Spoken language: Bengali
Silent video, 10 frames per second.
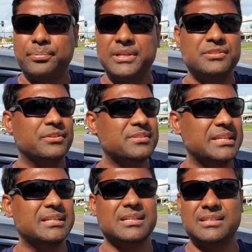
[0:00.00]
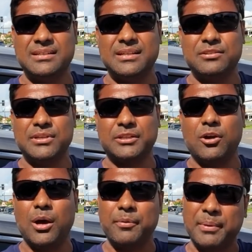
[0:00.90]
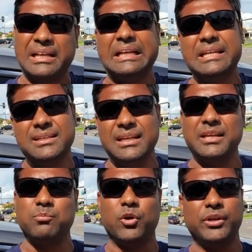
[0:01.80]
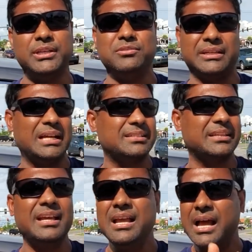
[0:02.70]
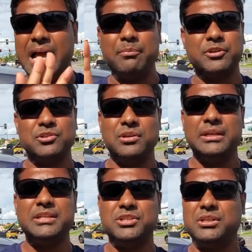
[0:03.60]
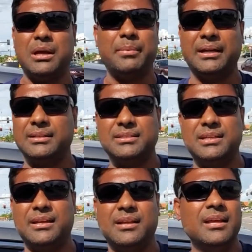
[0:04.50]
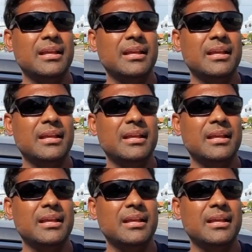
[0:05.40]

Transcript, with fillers: প্রিজন সেন্টার টেন্টার কিছু একটা হবে বা ক্লিনিক ক্লিনিক মনে হয় কিছু একটা আছে আমি আসলে নিশ্চিত না বাংলাদেশের